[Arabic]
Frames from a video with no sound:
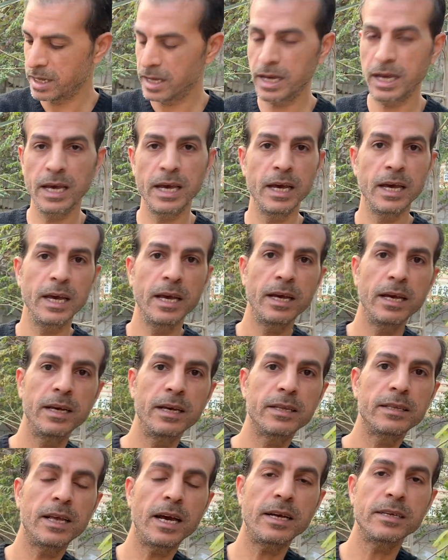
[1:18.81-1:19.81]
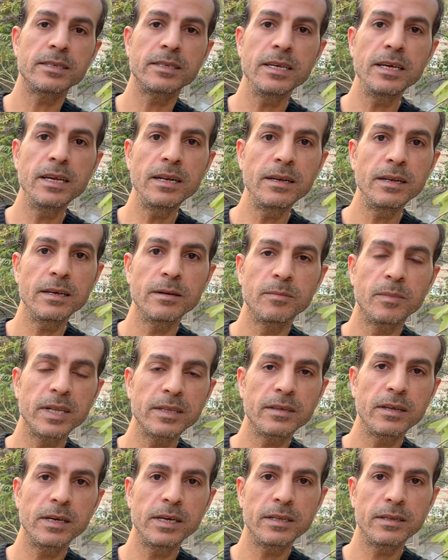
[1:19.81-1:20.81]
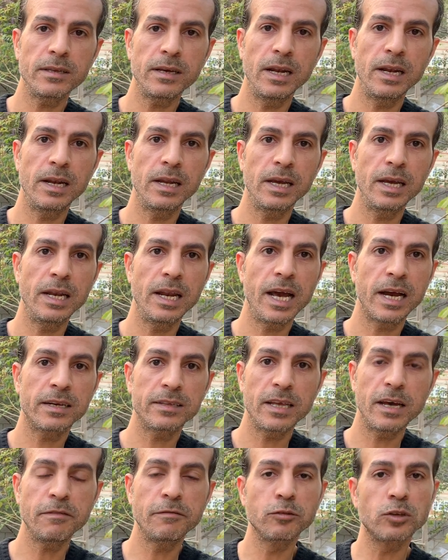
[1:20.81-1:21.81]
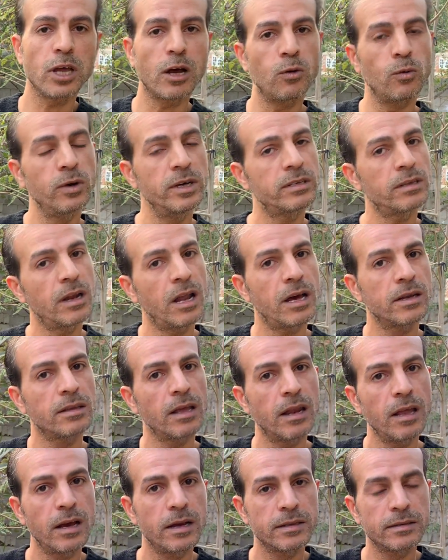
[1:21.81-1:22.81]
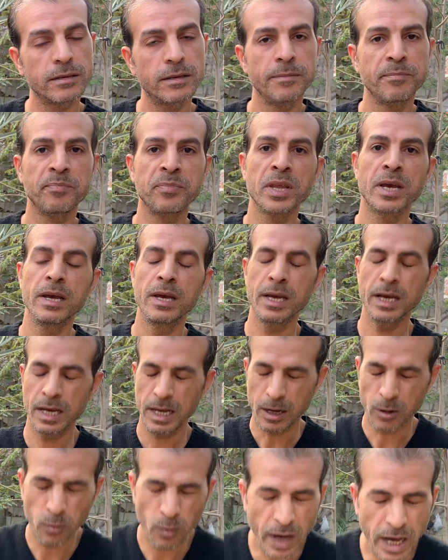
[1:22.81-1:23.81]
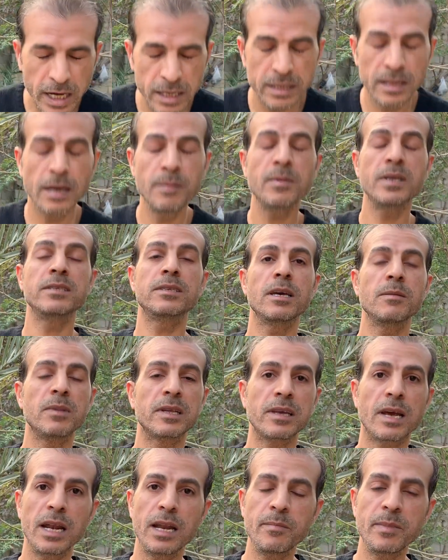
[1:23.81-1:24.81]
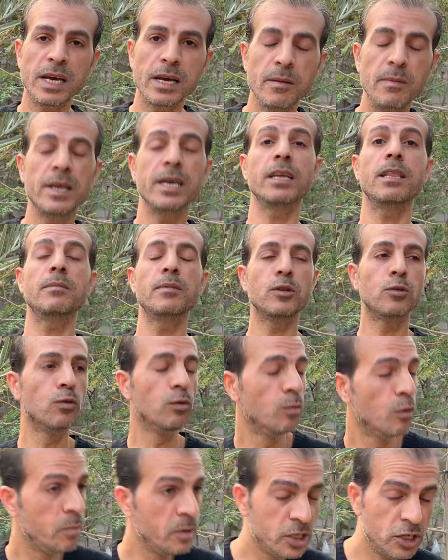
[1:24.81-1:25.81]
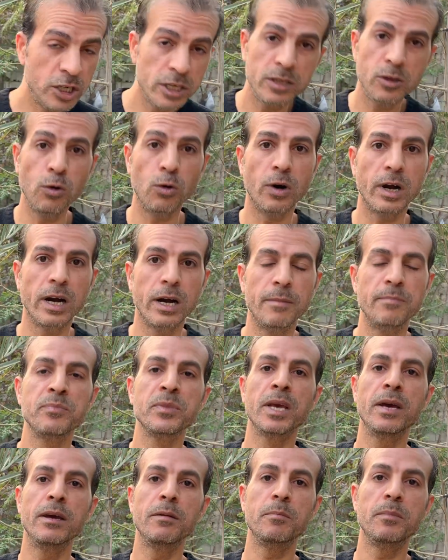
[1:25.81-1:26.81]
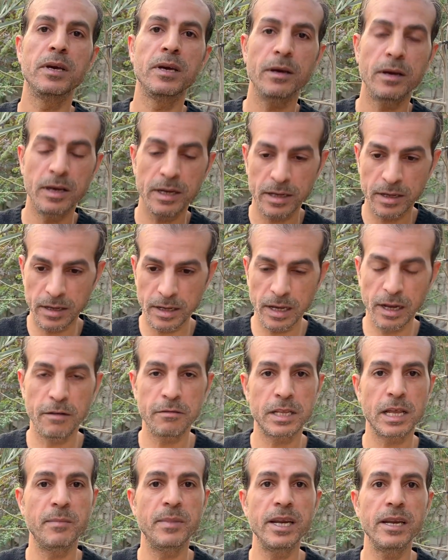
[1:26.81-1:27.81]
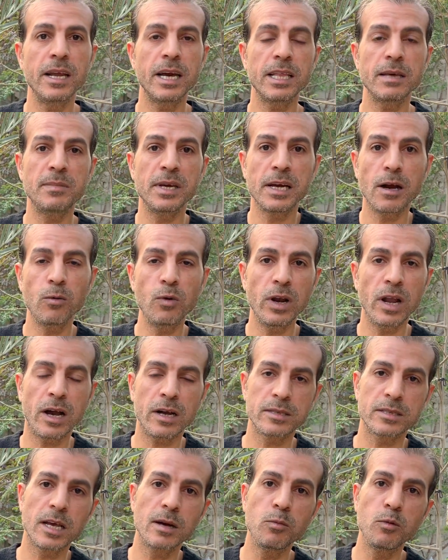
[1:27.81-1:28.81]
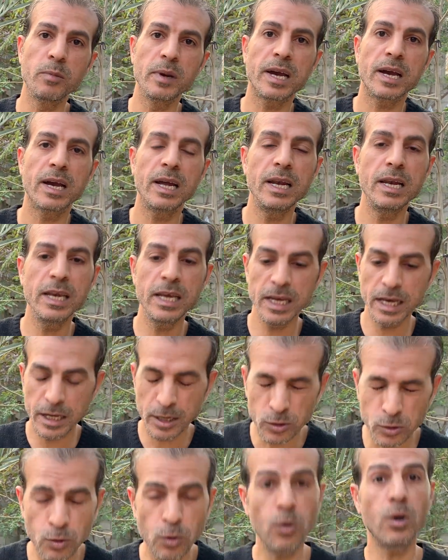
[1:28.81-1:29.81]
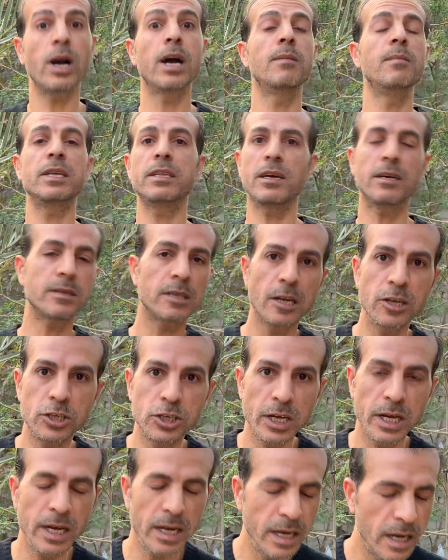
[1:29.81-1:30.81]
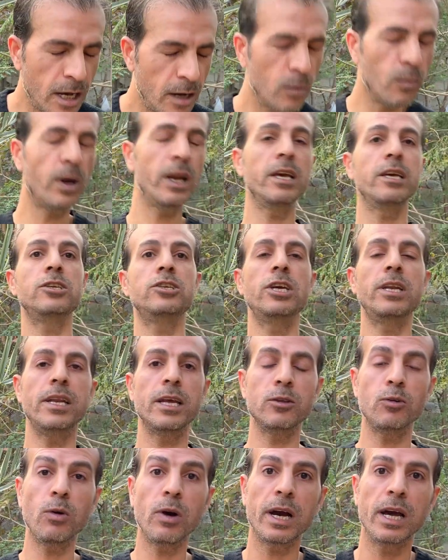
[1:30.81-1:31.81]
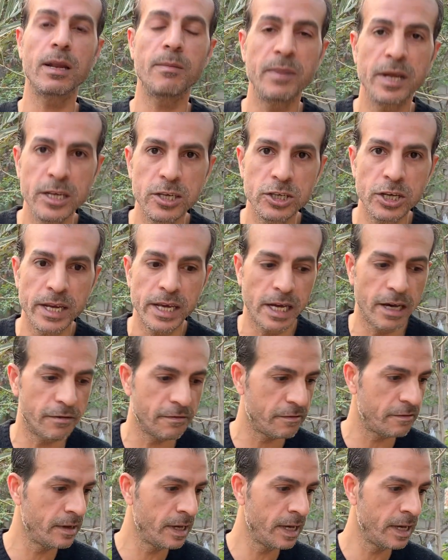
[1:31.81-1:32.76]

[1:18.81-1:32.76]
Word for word: آه، تحسين منطقة الأكتاف وتقوية العضلات لو واحد دايما زي ما اتكلمنا قبل كده بتقوم وبيجيك دوخة آه، آه، التمرين هذا بيقوي الاعصاب وبيخلي الدوخه ما تحصلش النا ولا يجي لنا دوخه لما نيجي نقف